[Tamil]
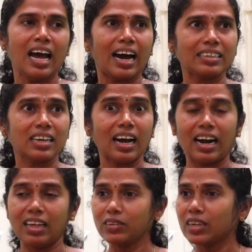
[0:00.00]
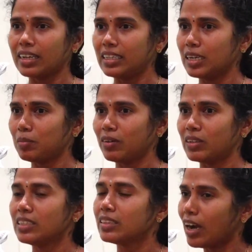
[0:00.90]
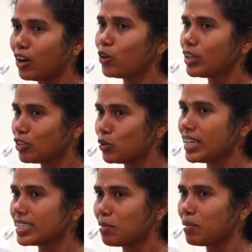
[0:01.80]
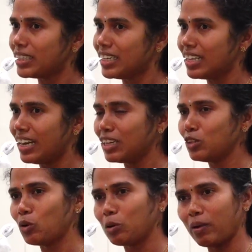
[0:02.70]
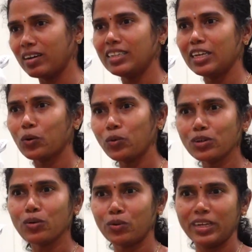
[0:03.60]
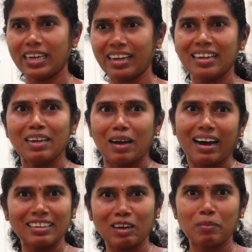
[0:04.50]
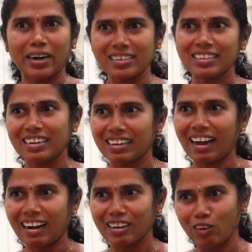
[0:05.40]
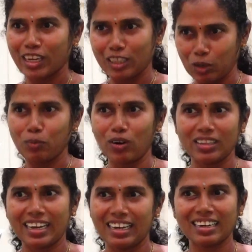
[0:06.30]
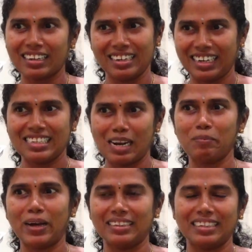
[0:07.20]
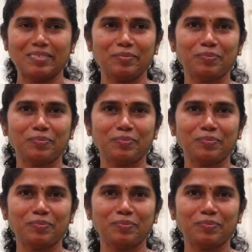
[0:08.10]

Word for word: அதுக்கு அளவுக்கு அதிகமாக வந்து தங்களோட சுய சம்பாத்தியத்தில் இருந்து ஒரு பகுதியை கொடுக்கக்கூடிய அந்த மனசு இருக்கிற ஆளுங்களும் இங்கே திருப்பூரில் தான் இருக்காங்கிறத நான் பார்த்தேன்